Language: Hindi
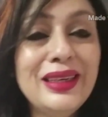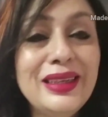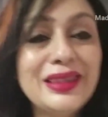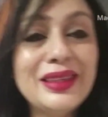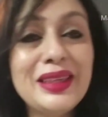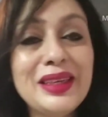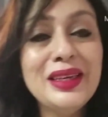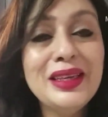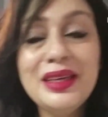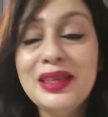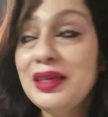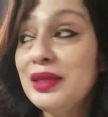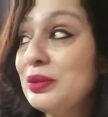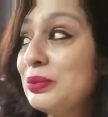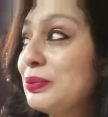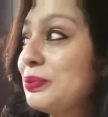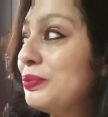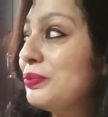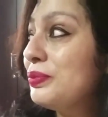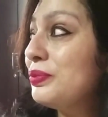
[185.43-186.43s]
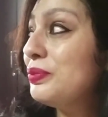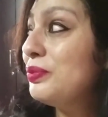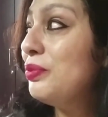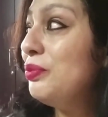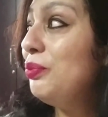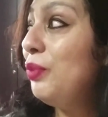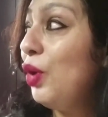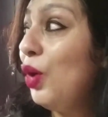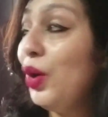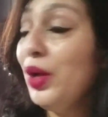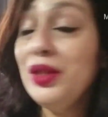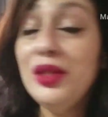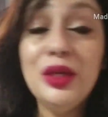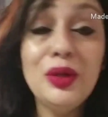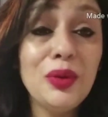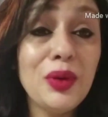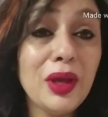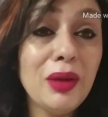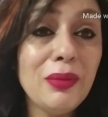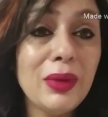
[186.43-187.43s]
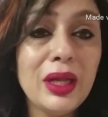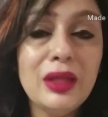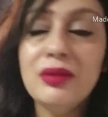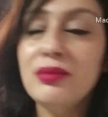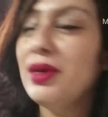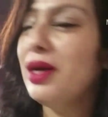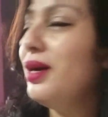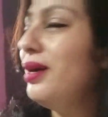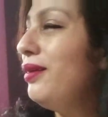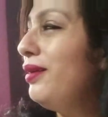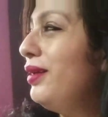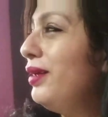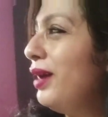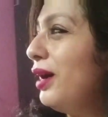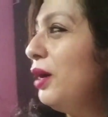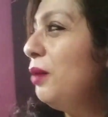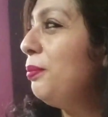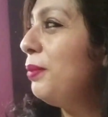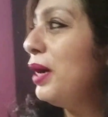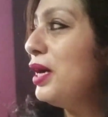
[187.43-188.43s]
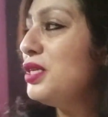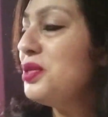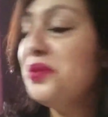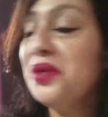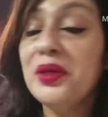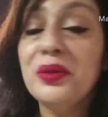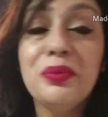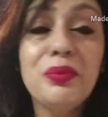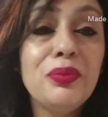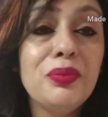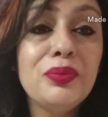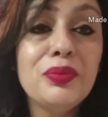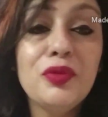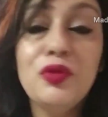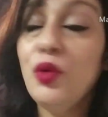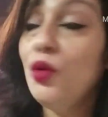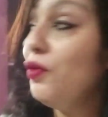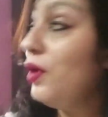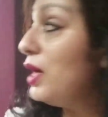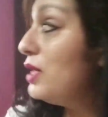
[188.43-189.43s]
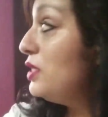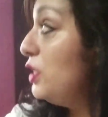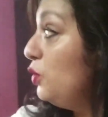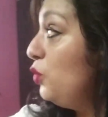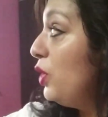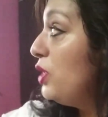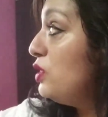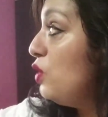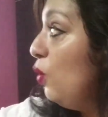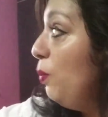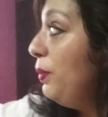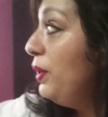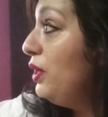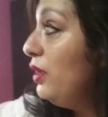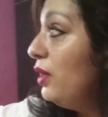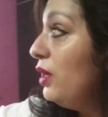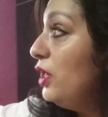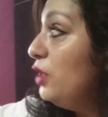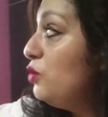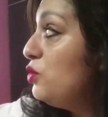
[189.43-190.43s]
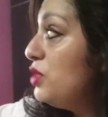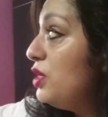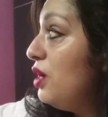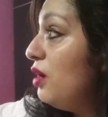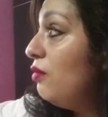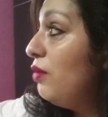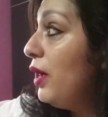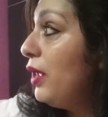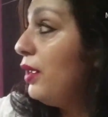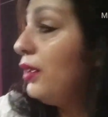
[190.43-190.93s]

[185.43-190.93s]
तो मुझे गर्मी लग रही है बहुत दिनों के बाद अरे यार पाँच मिनट वो वहाँ से थोड़ा सा ओपन कर ले तुझे हवा